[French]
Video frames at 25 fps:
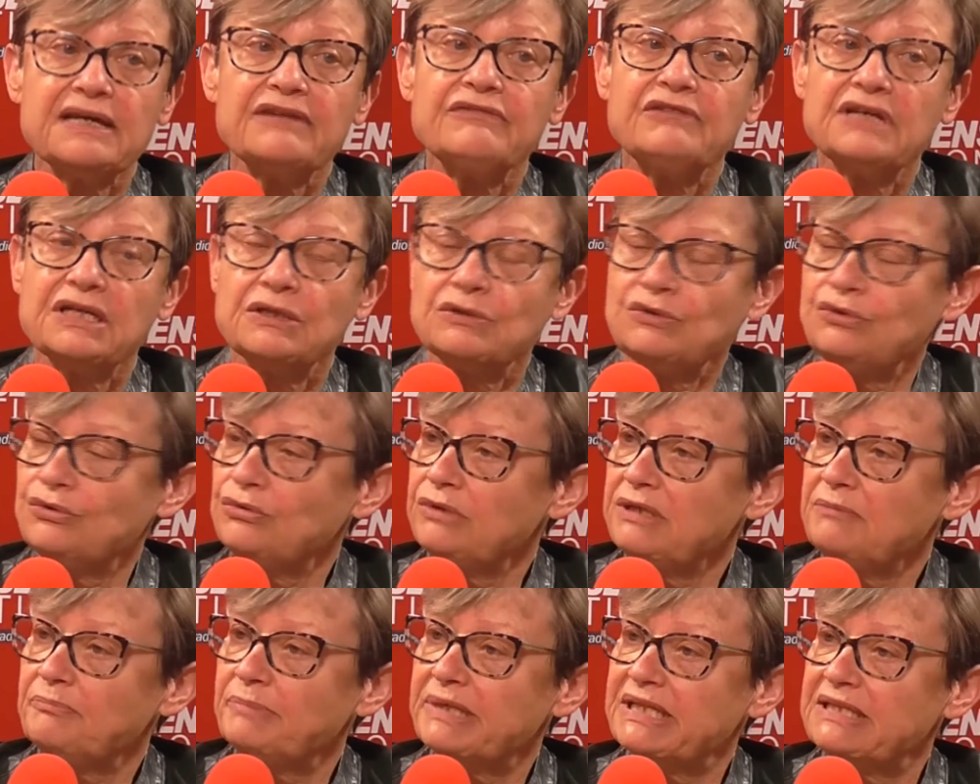avec
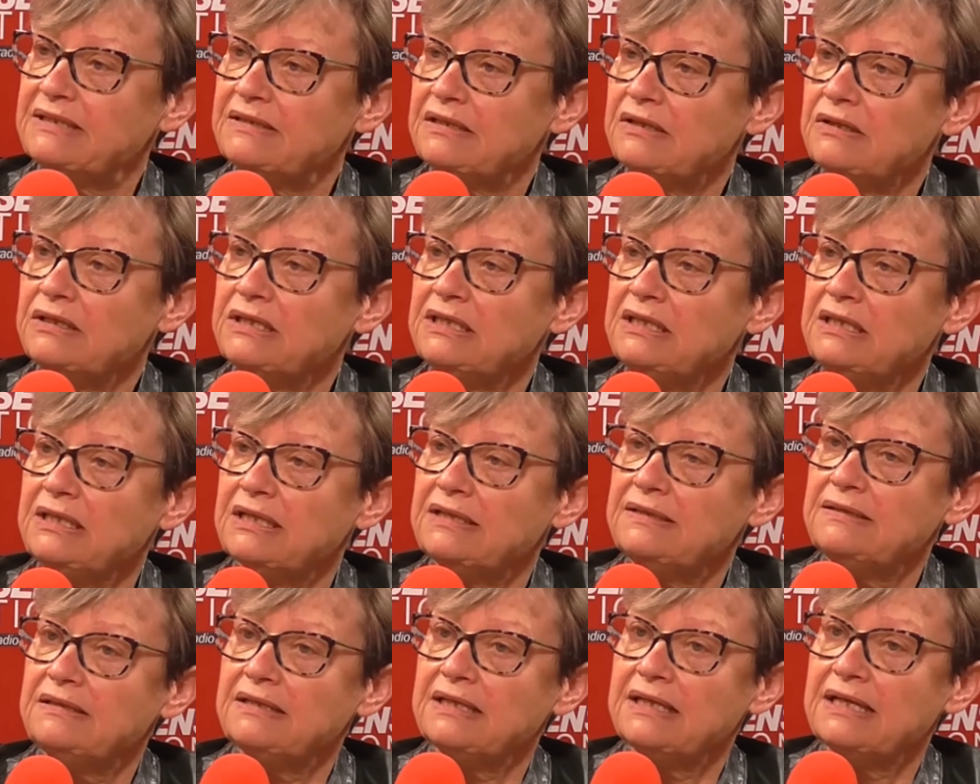Chloé Pata, qui
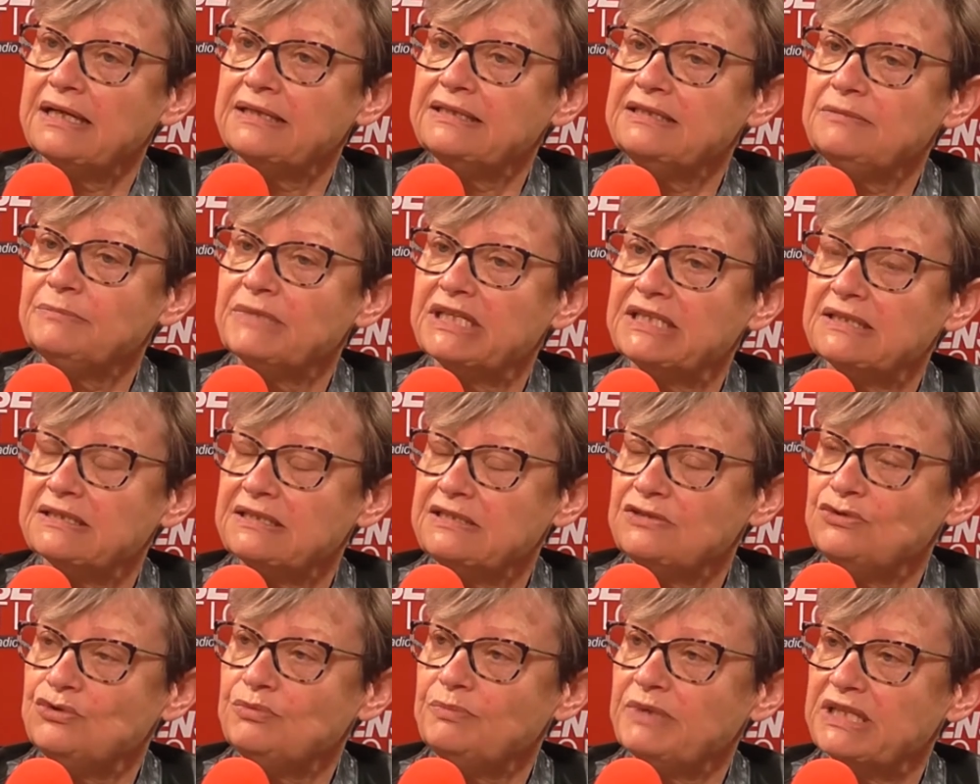était
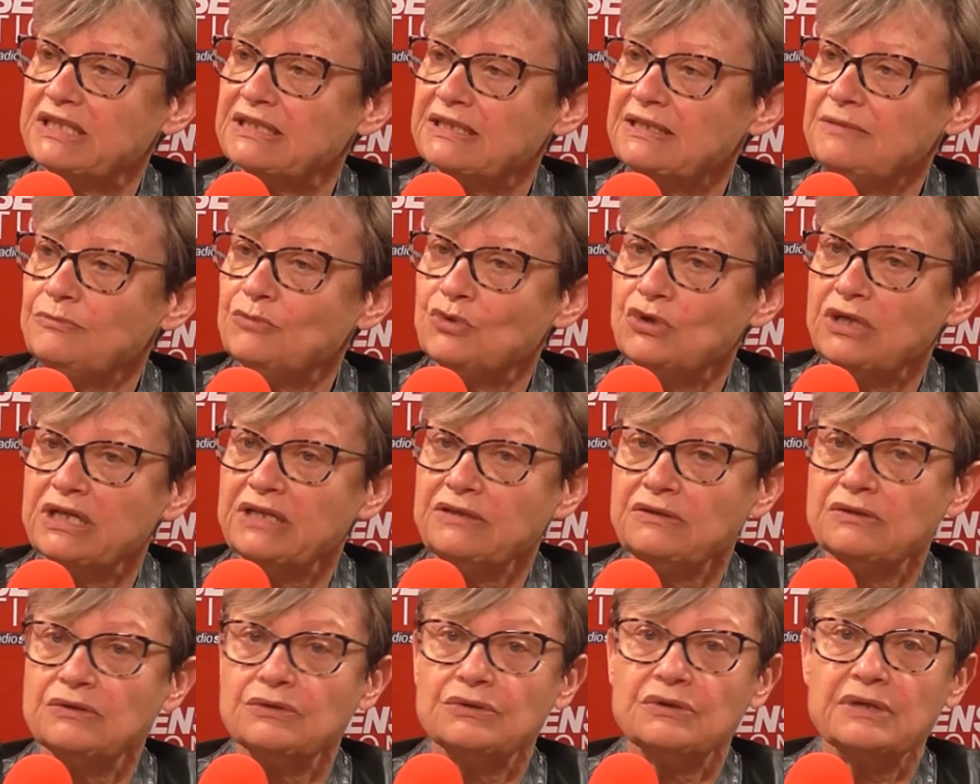animatrice du
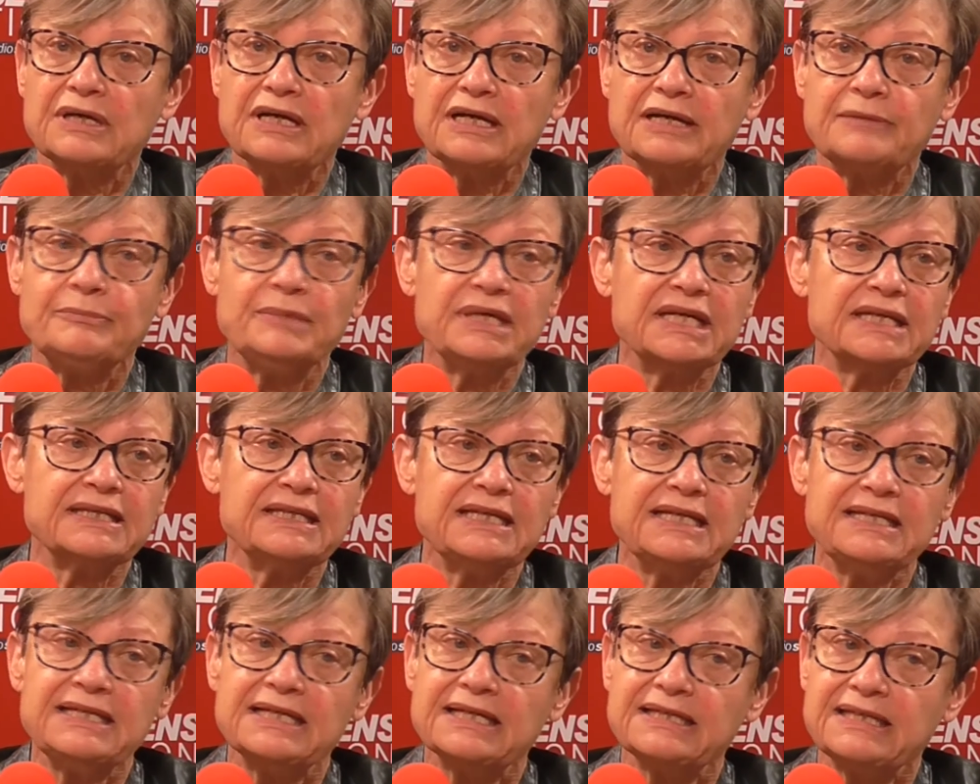patrimoine euh, à
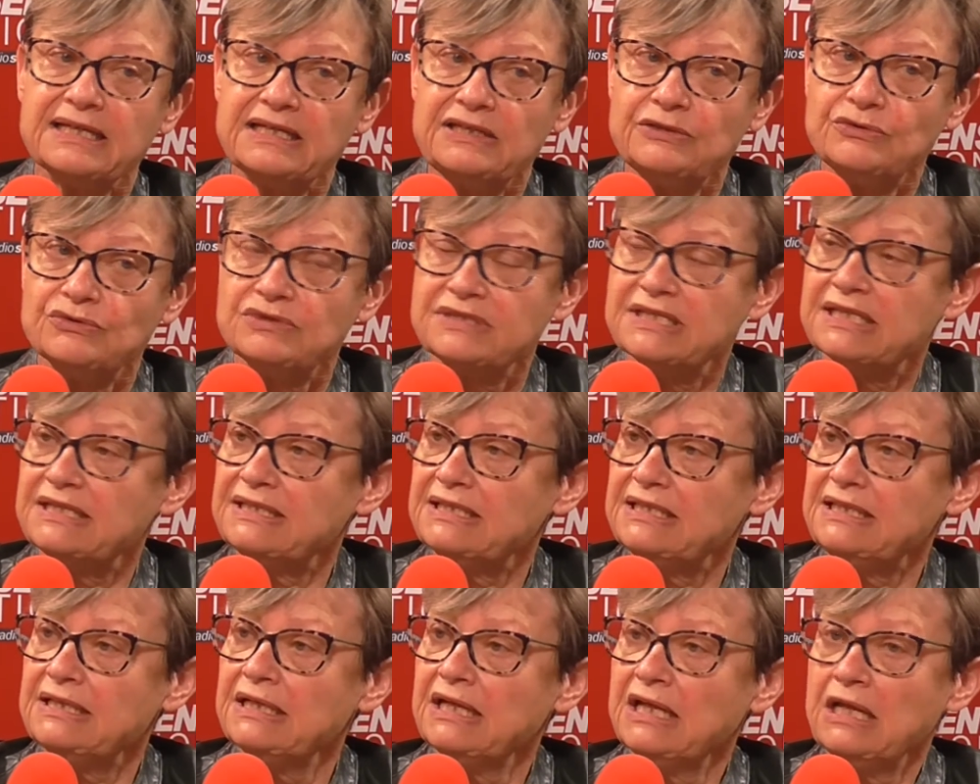Bernay il y a quelques
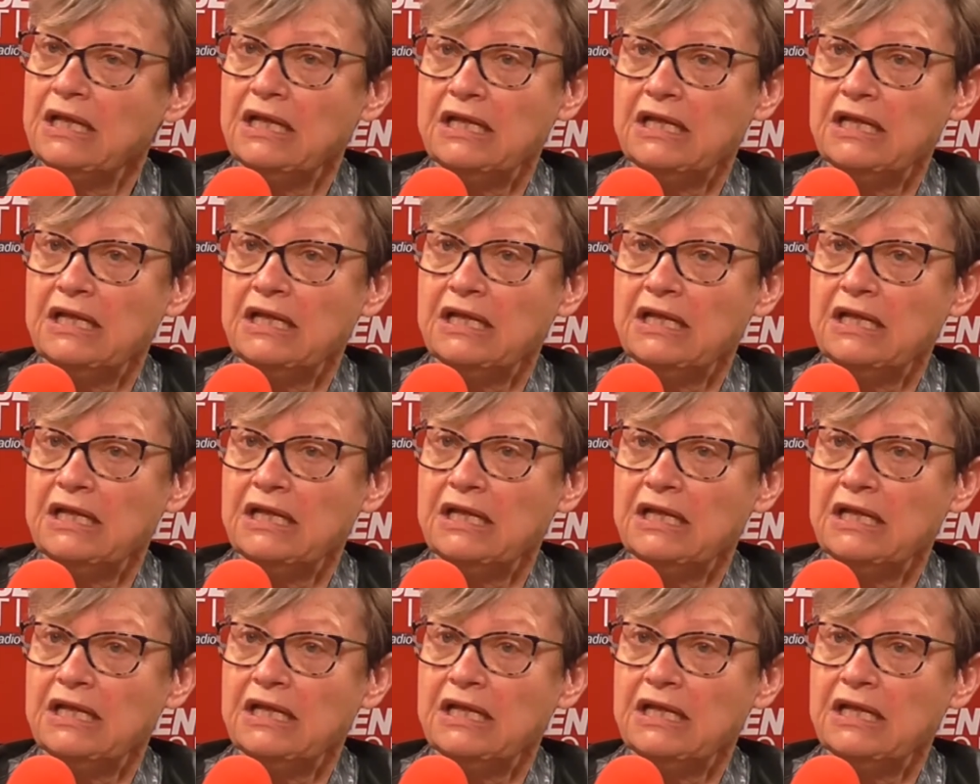années.